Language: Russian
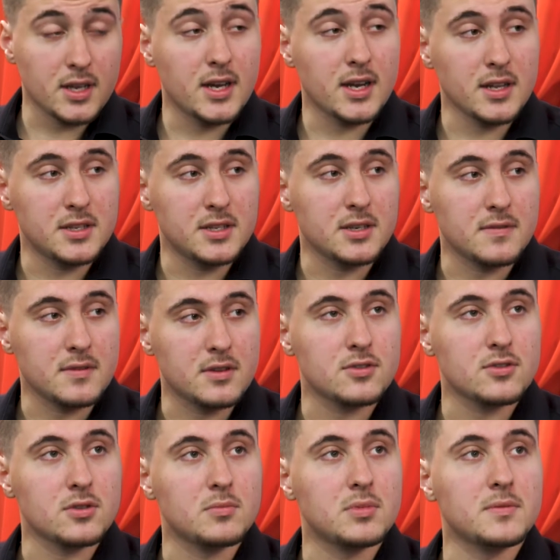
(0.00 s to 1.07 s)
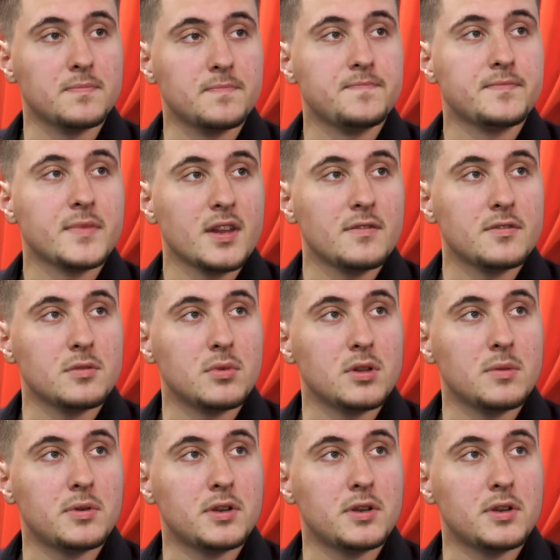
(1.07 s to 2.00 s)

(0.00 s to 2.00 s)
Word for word: и гарантированно, чтобы все было